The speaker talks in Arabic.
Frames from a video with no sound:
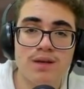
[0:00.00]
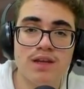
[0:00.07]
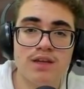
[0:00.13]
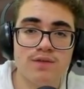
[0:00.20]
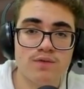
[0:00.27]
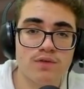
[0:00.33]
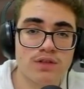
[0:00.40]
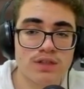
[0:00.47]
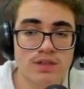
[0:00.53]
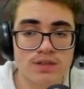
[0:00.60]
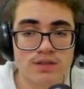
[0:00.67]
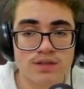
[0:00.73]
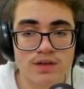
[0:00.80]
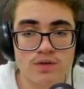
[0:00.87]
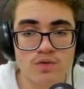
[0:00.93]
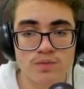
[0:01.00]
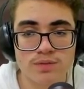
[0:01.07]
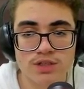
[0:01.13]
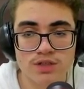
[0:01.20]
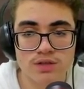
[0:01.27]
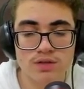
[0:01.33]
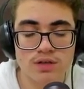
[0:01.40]
فول تشيس أو
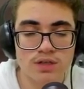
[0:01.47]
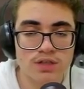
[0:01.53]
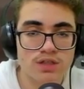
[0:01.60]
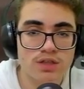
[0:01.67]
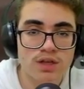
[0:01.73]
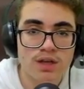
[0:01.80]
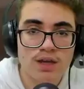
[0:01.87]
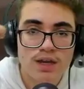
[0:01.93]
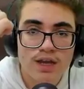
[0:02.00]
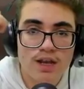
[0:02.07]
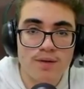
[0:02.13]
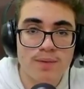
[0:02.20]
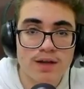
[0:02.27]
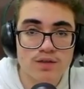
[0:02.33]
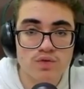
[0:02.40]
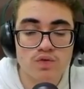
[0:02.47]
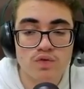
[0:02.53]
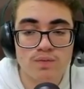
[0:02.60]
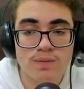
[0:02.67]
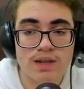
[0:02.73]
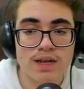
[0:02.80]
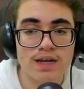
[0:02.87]
بالشطرنج
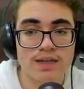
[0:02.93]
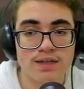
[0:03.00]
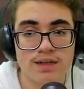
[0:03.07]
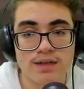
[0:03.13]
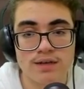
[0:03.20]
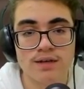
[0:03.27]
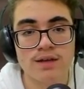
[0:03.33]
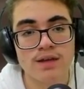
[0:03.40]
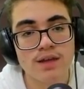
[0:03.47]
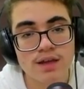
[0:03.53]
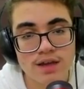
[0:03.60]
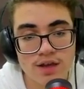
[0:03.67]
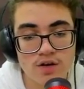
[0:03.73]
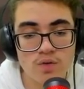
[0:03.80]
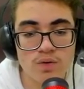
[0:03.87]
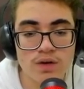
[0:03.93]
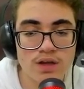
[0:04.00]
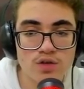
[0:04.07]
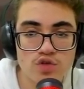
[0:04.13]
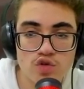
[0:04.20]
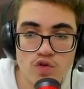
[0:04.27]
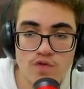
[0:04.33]
المعصوب العينين خلونا
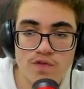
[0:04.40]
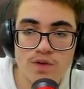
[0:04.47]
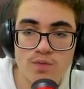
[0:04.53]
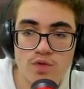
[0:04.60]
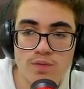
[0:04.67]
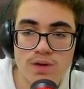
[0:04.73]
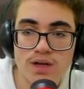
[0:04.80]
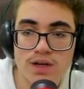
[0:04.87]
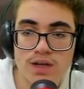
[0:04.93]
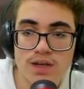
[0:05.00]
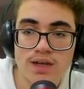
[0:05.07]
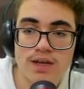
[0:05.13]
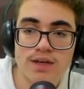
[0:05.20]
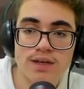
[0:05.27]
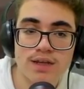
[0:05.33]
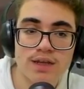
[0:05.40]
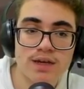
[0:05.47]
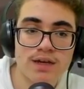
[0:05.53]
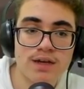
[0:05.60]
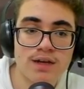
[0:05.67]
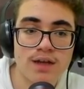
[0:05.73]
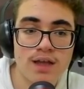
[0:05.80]
نشوف المباراة اللي عنا
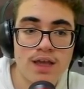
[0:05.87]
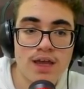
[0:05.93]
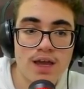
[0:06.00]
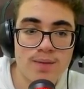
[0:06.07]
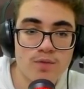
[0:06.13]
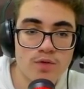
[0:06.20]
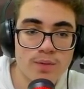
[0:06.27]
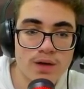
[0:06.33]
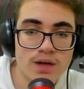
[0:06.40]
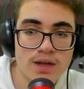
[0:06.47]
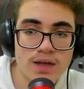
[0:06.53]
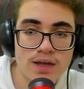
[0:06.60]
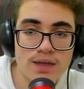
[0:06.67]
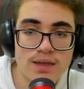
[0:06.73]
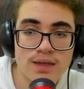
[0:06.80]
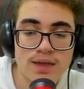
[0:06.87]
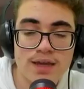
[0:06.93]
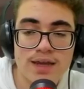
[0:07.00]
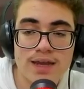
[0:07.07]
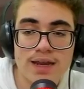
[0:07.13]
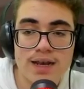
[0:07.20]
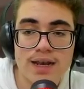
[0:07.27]
إياها المباراة هي
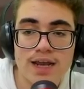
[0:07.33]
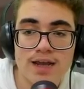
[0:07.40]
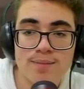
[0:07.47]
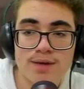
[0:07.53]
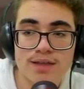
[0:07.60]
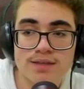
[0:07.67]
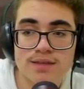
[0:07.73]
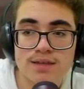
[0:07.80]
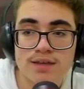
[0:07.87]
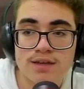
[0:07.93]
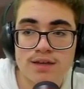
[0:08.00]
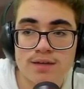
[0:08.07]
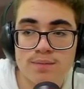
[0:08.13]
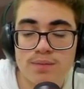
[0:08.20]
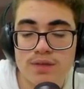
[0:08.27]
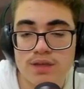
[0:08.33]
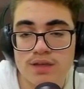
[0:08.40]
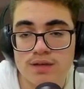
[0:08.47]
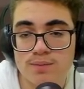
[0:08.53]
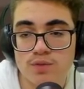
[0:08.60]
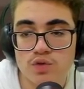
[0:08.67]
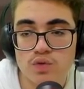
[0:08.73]
انلعبت
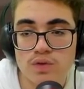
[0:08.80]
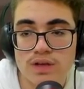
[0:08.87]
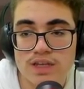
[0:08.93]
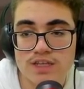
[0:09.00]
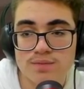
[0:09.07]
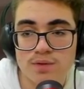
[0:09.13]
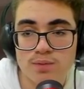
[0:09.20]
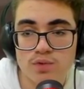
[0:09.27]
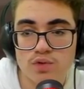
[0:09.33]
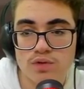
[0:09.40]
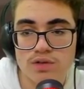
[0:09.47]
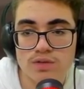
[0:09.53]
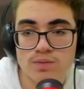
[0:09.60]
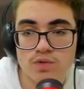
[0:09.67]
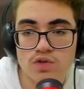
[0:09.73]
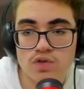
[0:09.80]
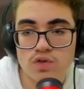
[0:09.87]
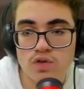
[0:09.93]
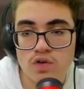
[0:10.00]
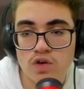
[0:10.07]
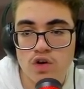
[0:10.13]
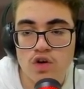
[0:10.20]
ببطولة اسمها بطولة
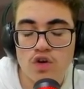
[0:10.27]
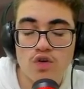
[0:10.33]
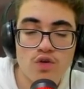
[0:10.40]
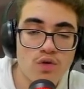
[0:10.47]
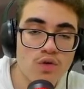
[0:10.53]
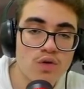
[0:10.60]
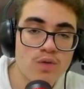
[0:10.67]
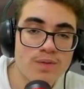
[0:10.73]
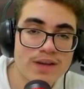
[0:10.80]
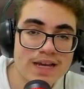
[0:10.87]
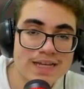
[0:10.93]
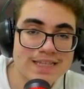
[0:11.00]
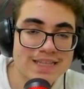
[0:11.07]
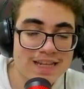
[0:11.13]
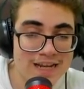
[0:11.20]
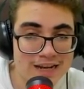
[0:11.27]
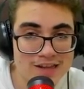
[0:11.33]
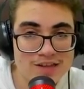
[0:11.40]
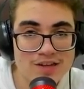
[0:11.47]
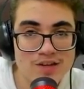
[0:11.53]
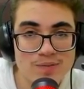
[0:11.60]
موسكو وبنهاية الحلقة